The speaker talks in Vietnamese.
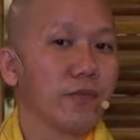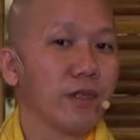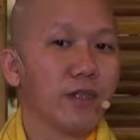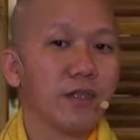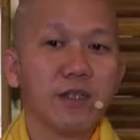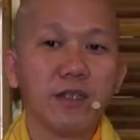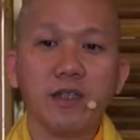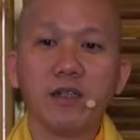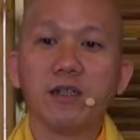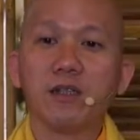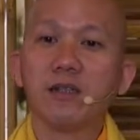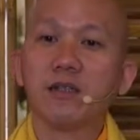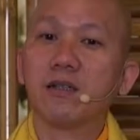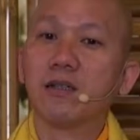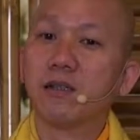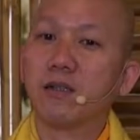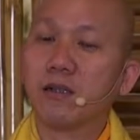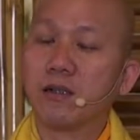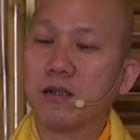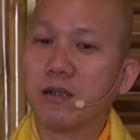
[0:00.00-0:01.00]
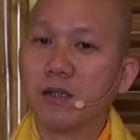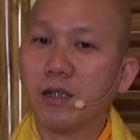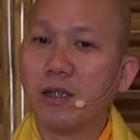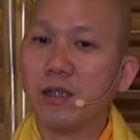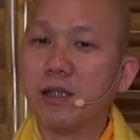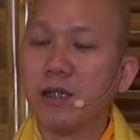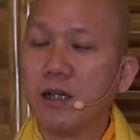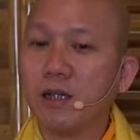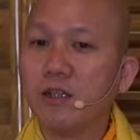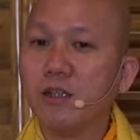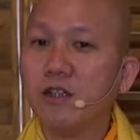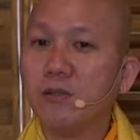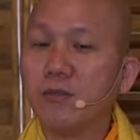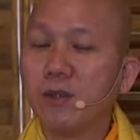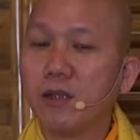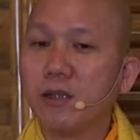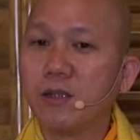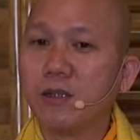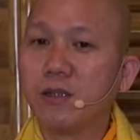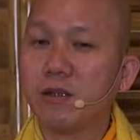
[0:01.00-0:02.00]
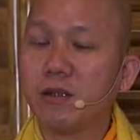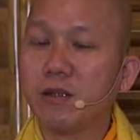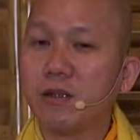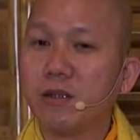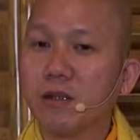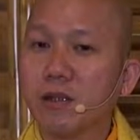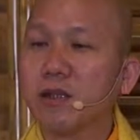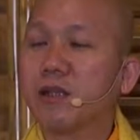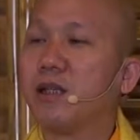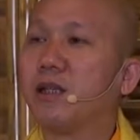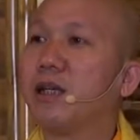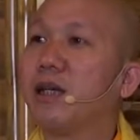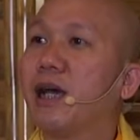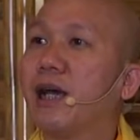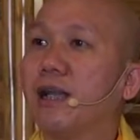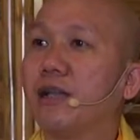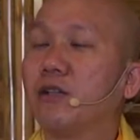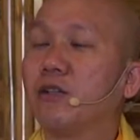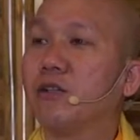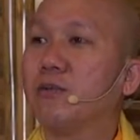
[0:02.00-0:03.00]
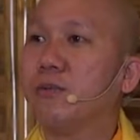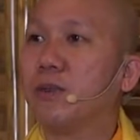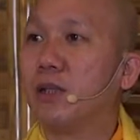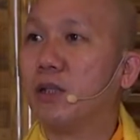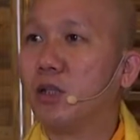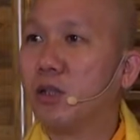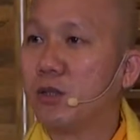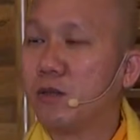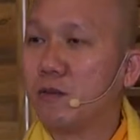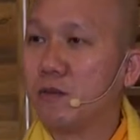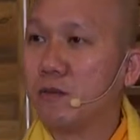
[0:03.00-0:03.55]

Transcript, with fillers: cái thiện thiện ngữ của mình cái thiện hạnh của mình